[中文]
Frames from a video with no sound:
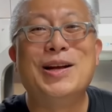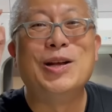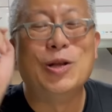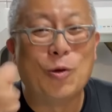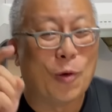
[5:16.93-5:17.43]

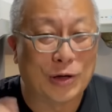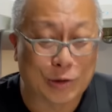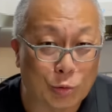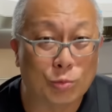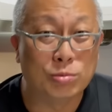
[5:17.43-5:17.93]
洛
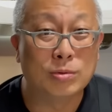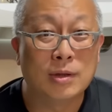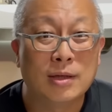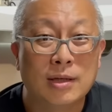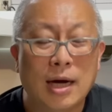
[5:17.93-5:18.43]
苏。
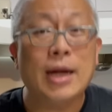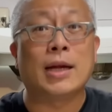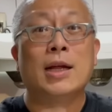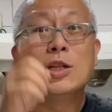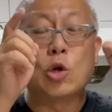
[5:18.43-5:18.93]
嘿，
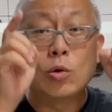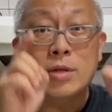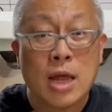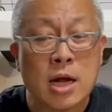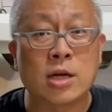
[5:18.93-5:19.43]
从
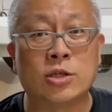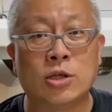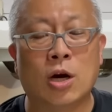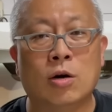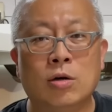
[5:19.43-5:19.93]
那个时
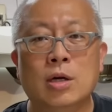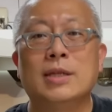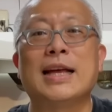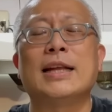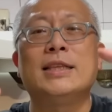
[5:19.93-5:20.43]
候，
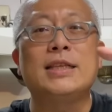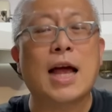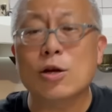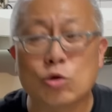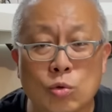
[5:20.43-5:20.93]
在
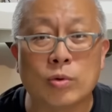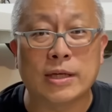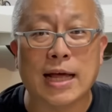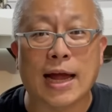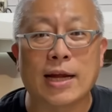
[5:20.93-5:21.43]
江苏一
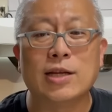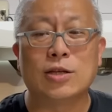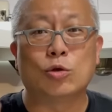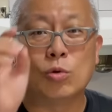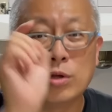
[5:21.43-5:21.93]
带
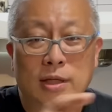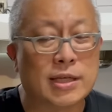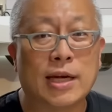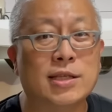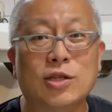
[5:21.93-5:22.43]
所有的
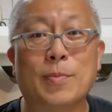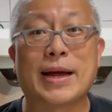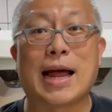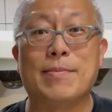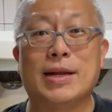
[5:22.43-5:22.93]
茄子就被
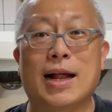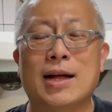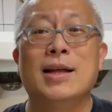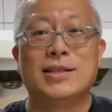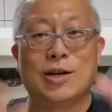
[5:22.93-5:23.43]
改名了，
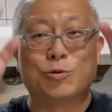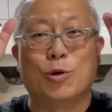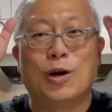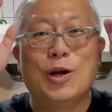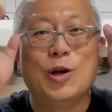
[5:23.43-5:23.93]
叫
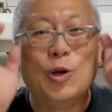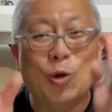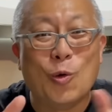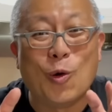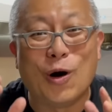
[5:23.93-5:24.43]
做
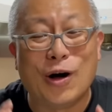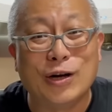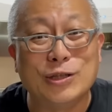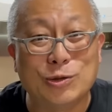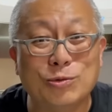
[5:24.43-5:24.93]
洛
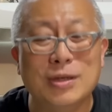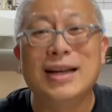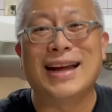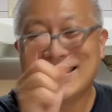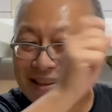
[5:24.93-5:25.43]
苏。
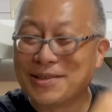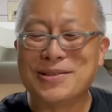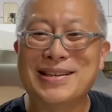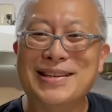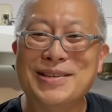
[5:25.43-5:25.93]
嘿，这就
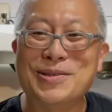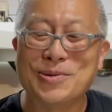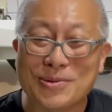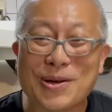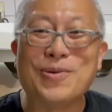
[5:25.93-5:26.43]
是
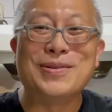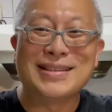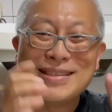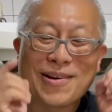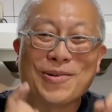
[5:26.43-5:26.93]
苏州
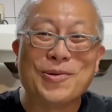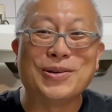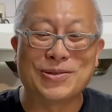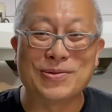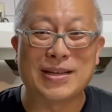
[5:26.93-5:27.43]
叫
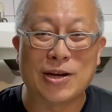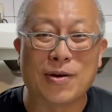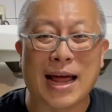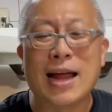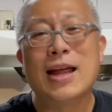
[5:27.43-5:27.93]
洛苏的由
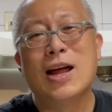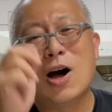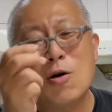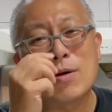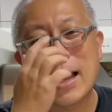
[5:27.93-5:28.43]
来。
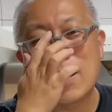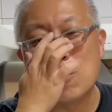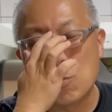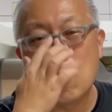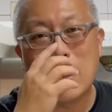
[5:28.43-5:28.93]
后来
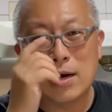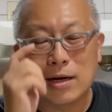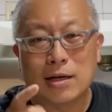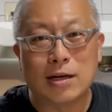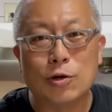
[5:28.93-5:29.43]
吴王
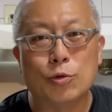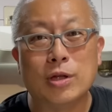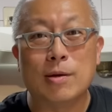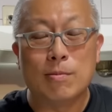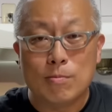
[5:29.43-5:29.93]
阖闾
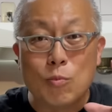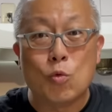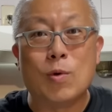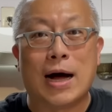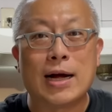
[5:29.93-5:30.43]
的
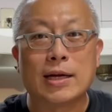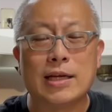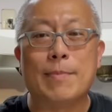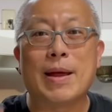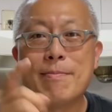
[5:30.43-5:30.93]
墓啊，
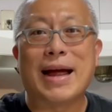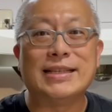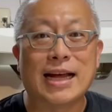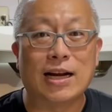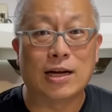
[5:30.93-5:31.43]
也被埋
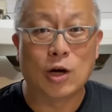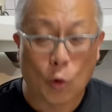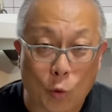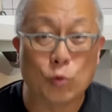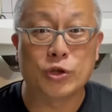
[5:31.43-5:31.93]
在了
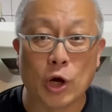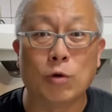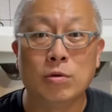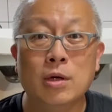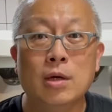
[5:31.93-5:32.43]
虎丘。